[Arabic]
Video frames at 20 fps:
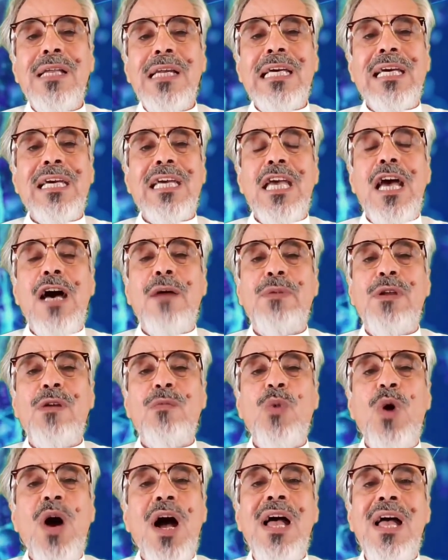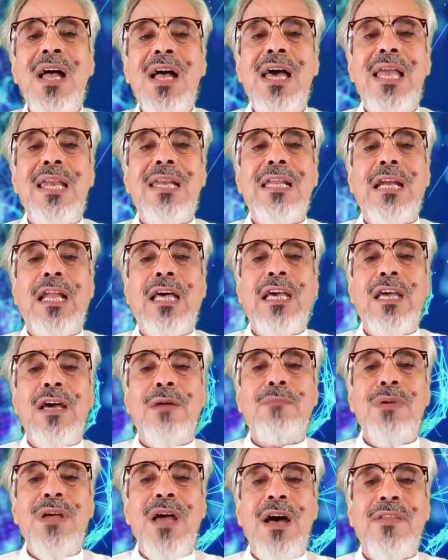لغياب المؤهل
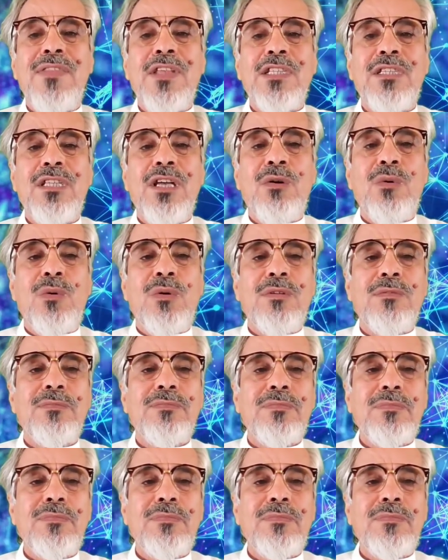للقيام بهذا الدور.